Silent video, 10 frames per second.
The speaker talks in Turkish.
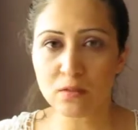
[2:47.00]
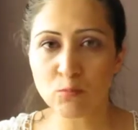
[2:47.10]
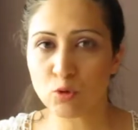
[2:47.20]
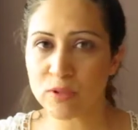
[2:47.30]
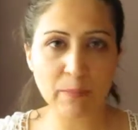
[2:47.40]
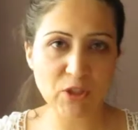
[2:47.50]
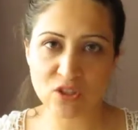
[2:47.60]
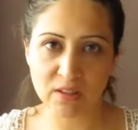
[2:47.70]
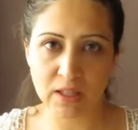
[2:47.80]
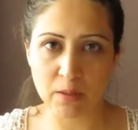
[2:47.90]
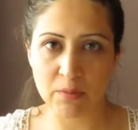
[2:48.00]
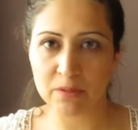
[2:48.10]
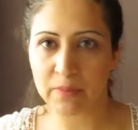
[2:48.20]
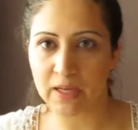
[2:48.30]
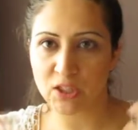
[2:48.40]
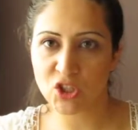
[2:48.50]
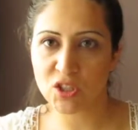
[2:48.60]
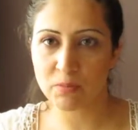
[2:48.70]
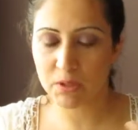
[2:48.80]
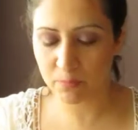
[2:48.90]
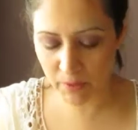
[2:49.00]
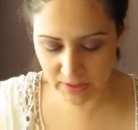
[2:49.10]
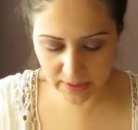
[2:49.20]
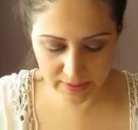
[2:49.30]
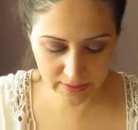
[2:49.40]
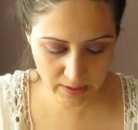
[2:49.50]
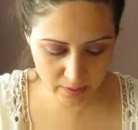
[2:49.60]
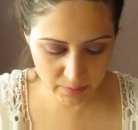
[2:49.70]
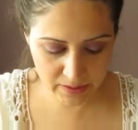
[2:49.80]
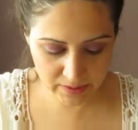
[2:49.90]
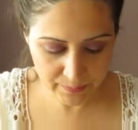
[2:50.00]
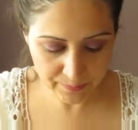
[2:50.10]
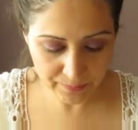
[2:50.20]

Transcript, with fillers: bunu tek başına da giyebilirim. Yani içine bir body ile de giyebilirim.